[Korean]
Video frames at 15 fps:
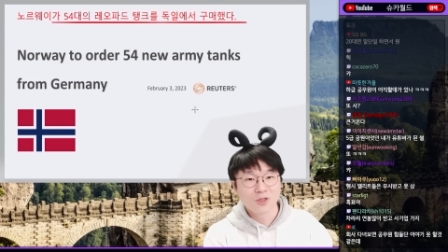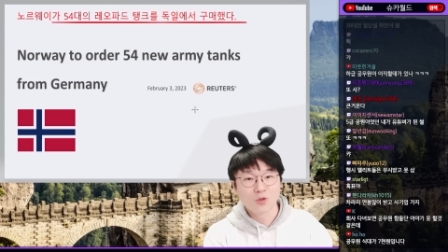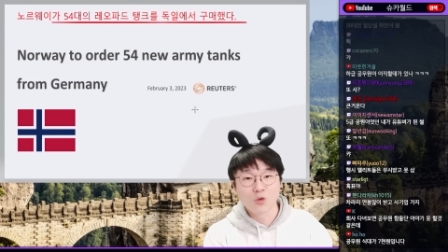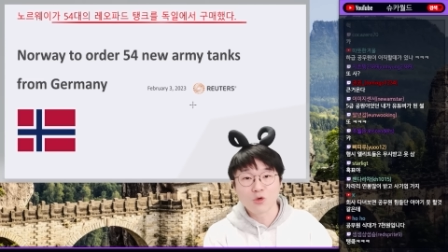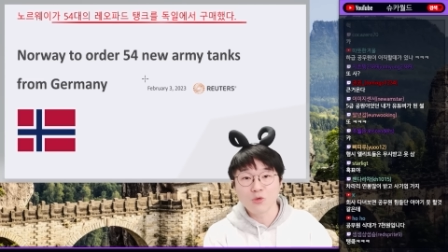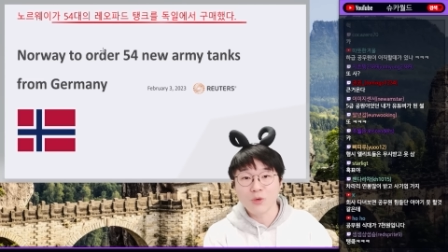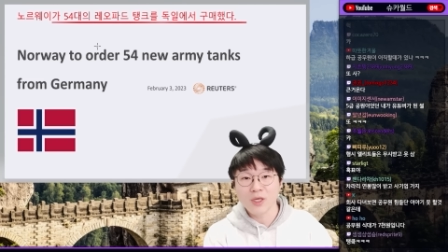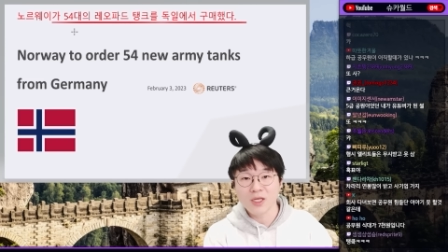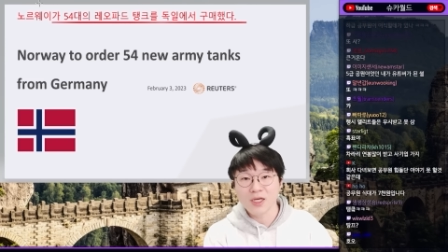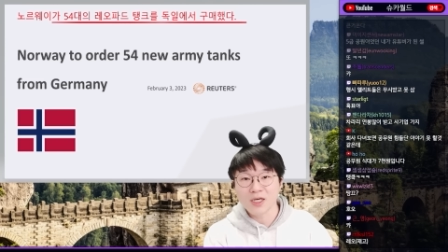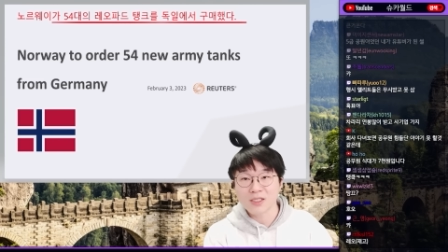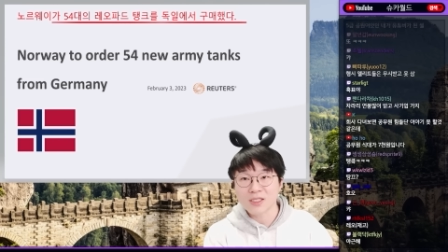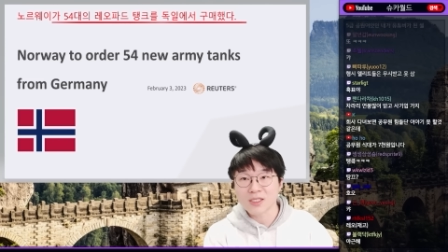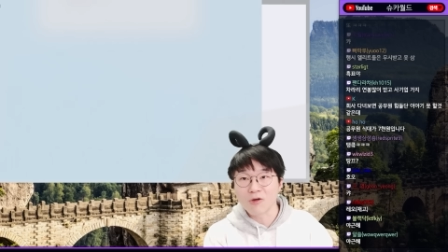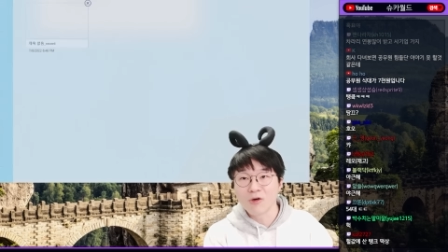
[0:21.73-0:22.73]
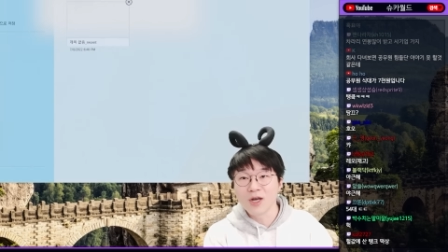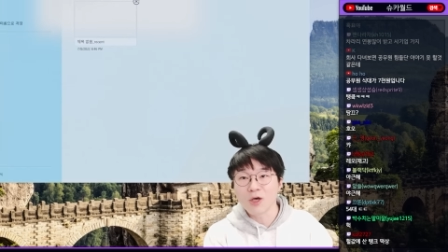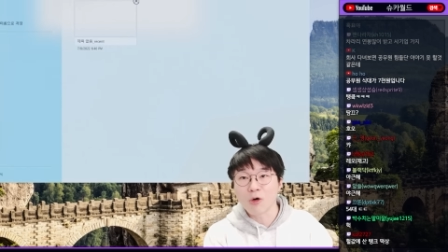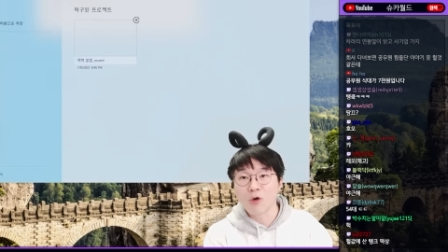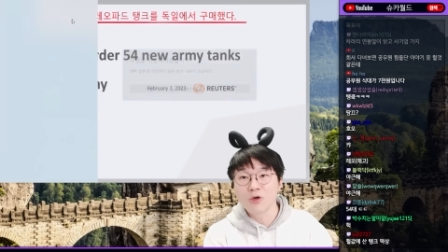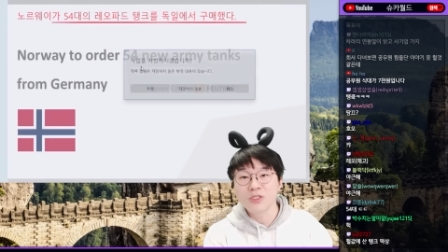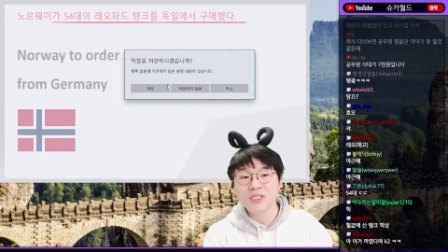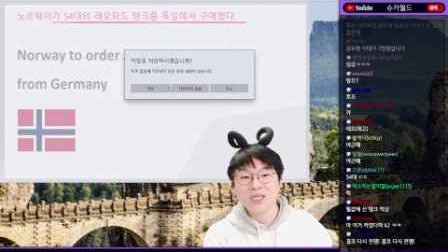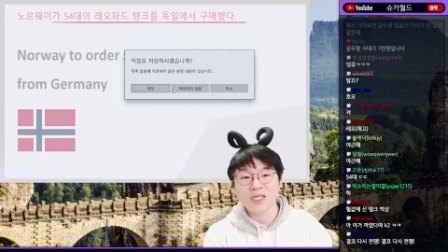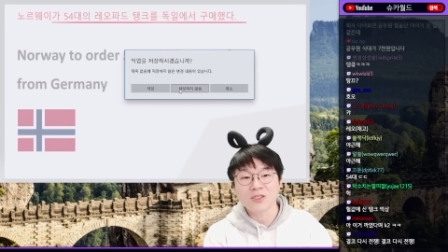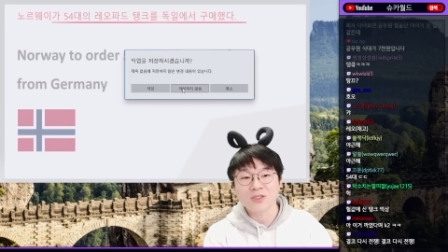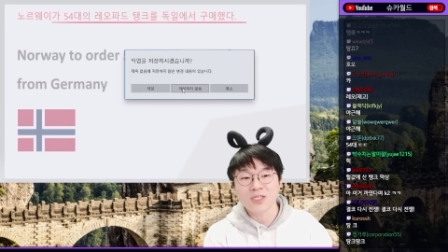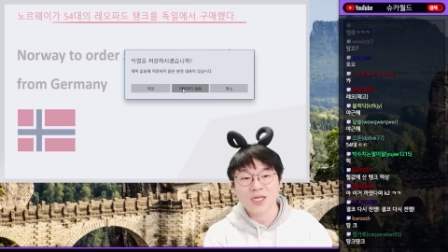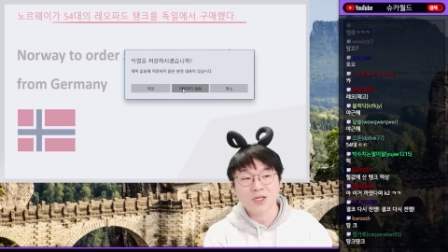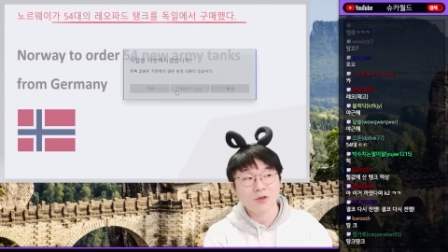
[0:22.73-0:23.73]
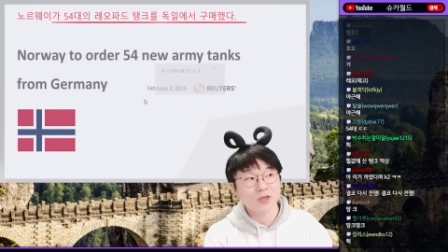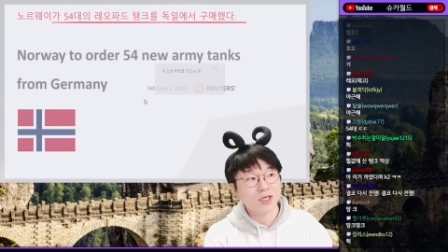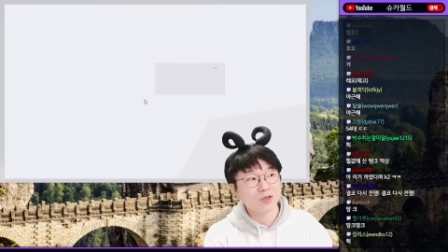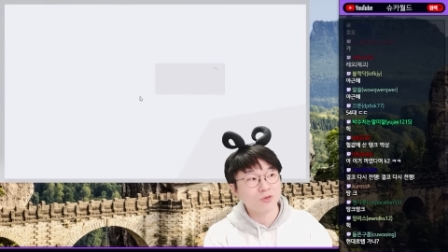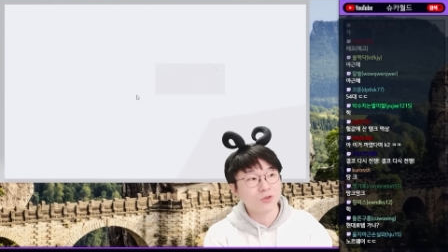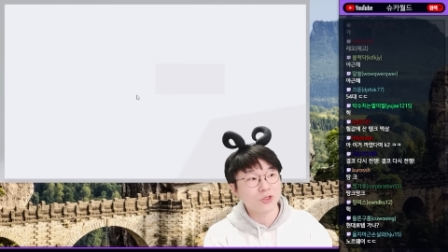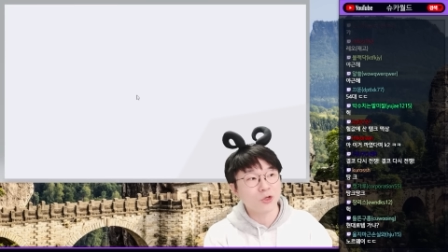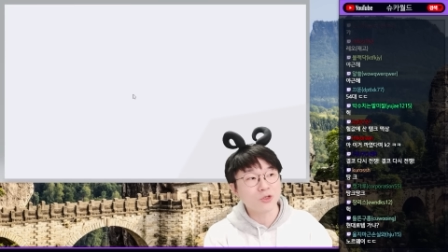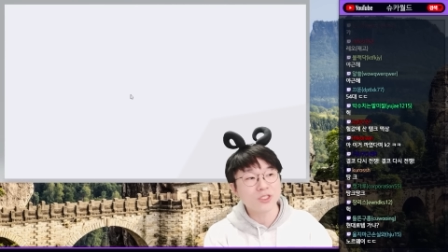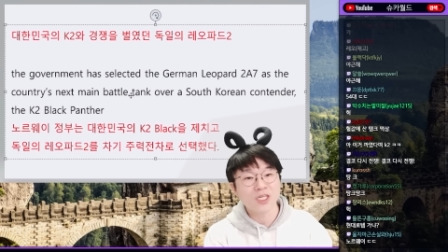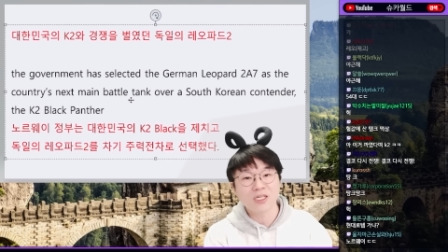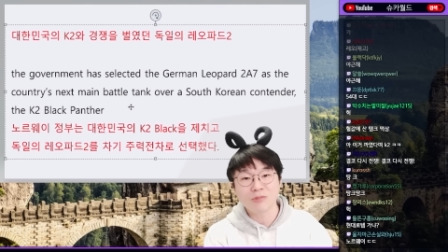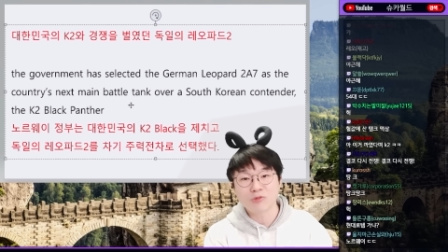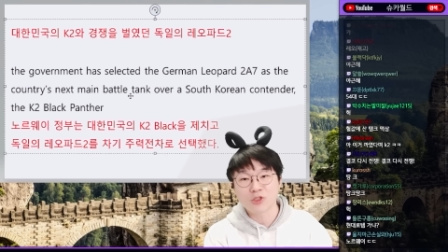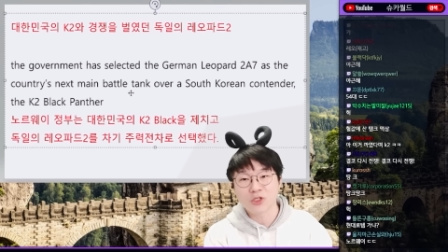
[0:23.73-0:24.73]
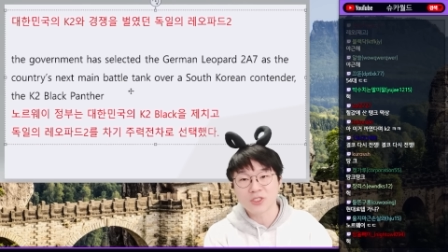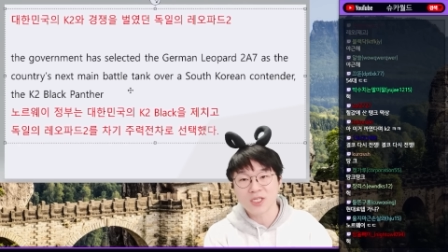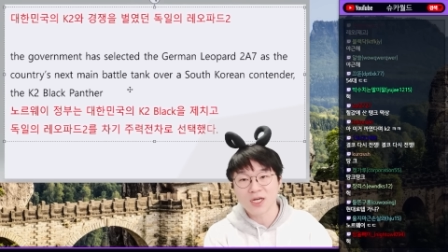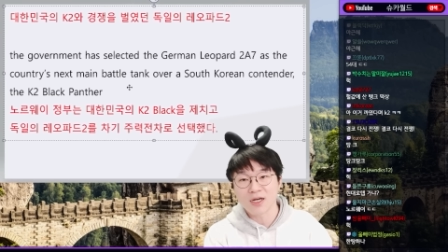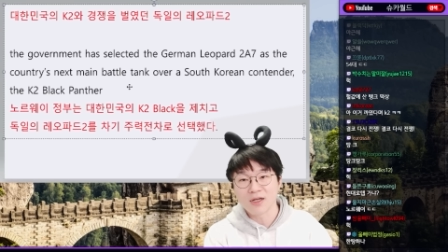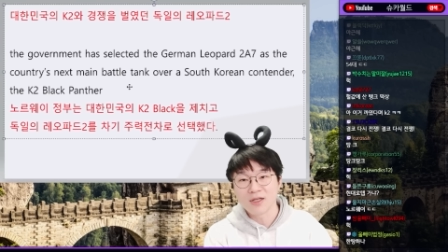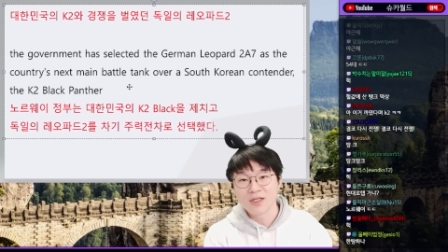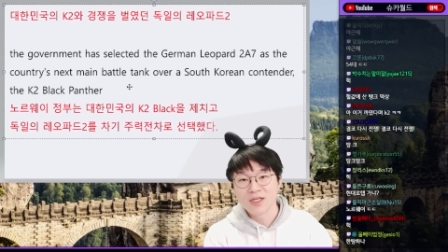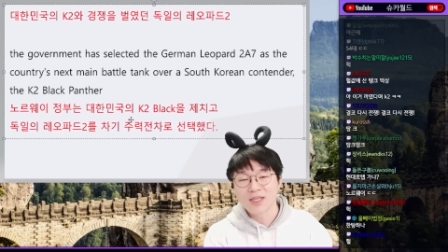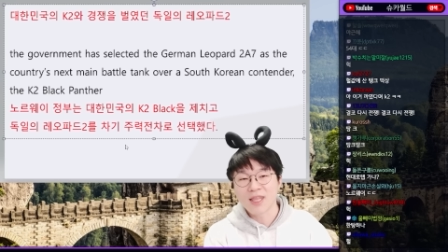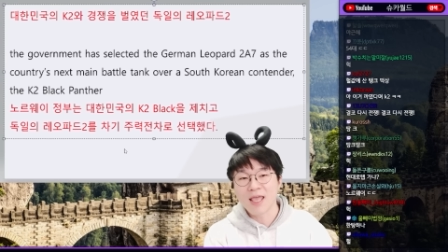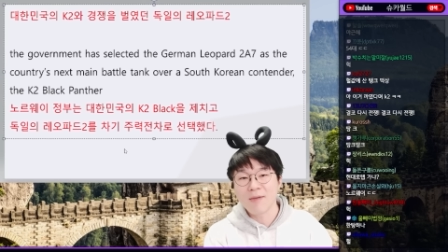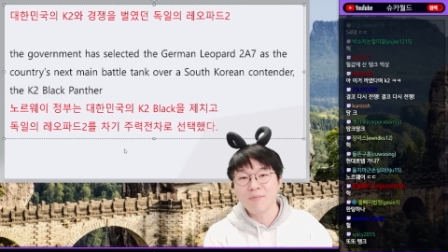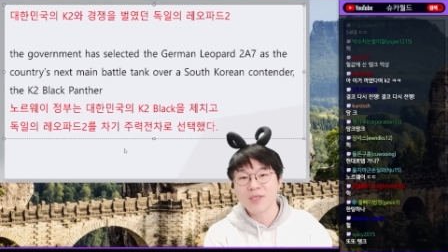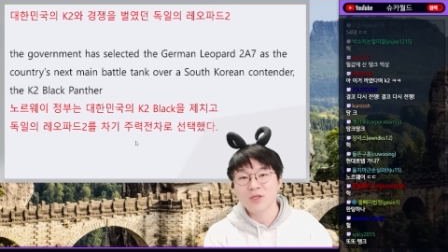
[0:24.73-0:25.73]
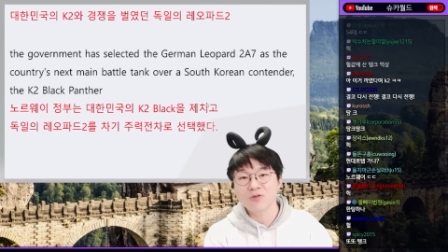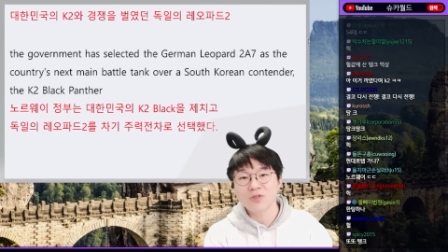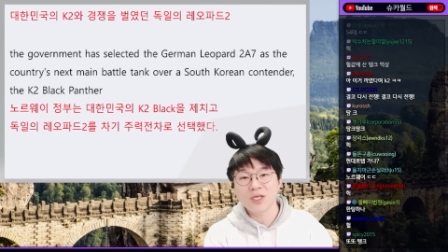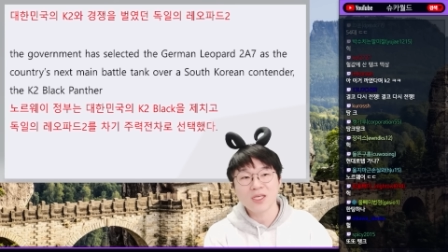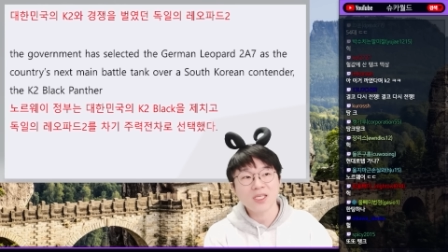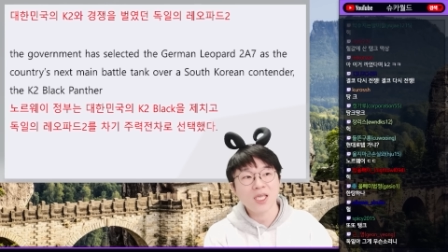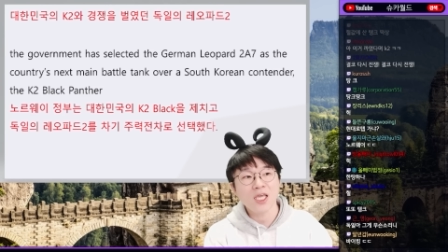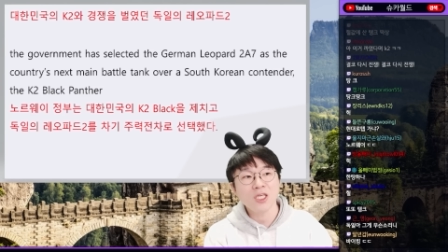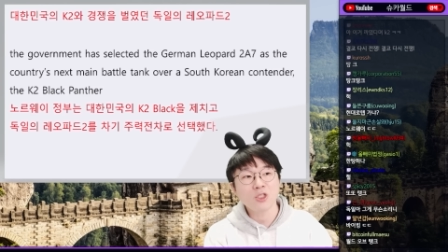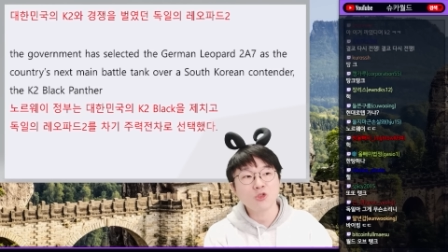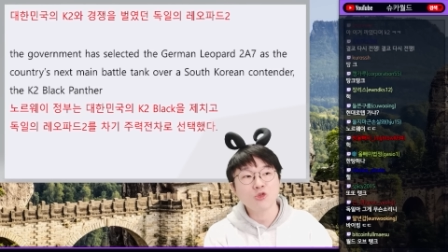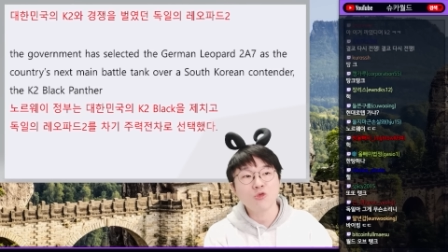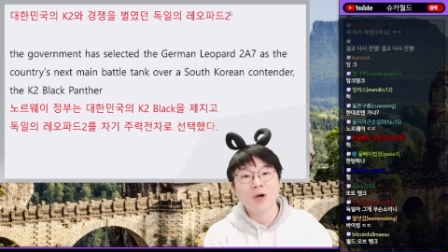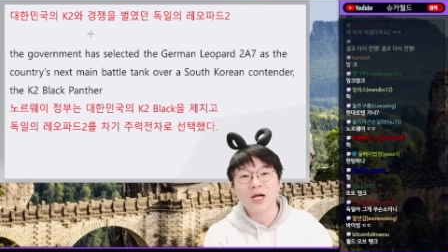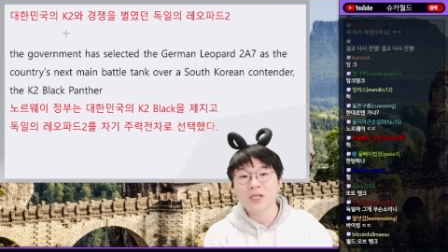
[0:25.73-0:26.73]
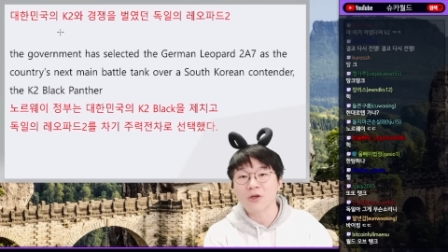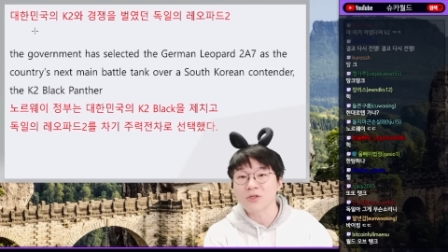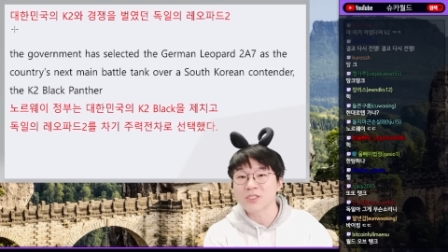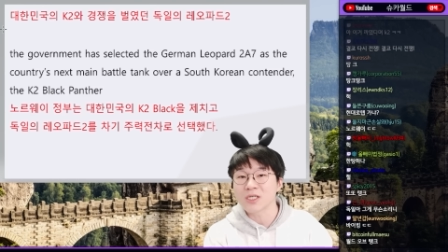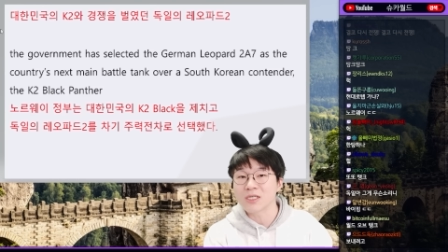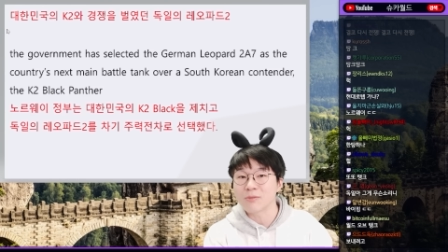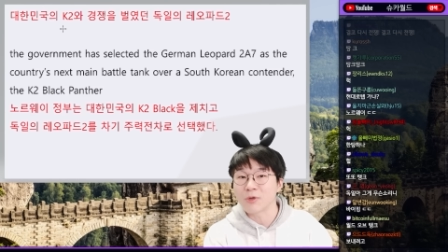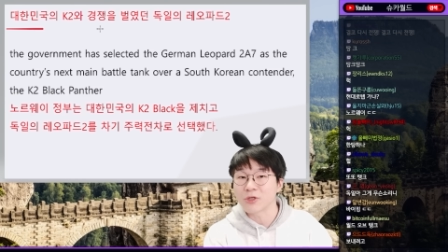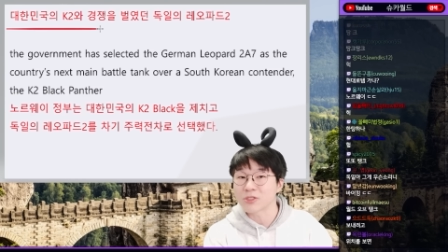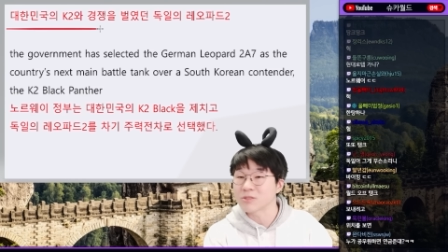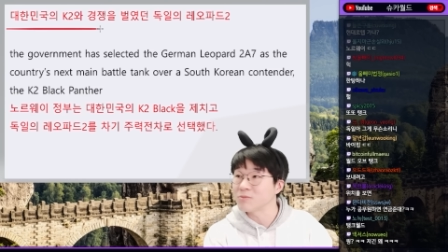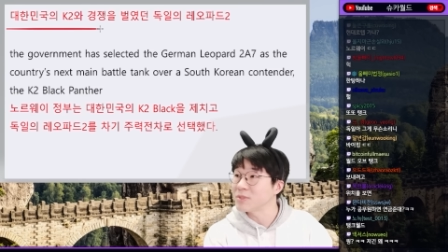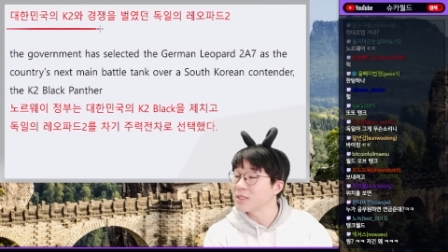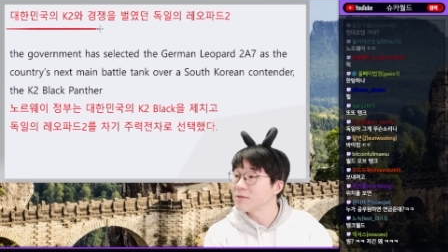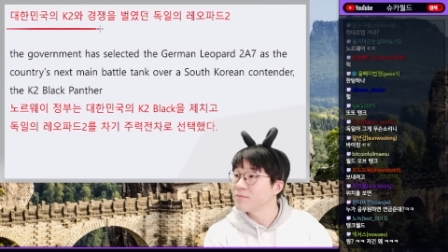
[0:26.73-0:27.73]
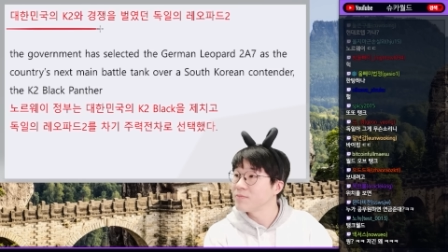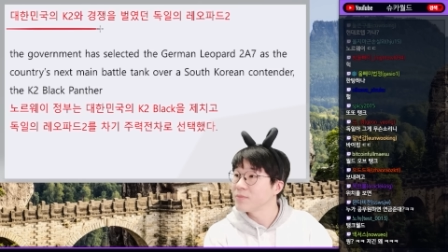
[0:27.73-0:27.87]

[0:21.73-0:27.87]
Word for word: 노르웨이가 원래 어디에서 살 거라고 경쟁을 붙였냐? 대한민국의 K2와 경쟁을 벌였습니다.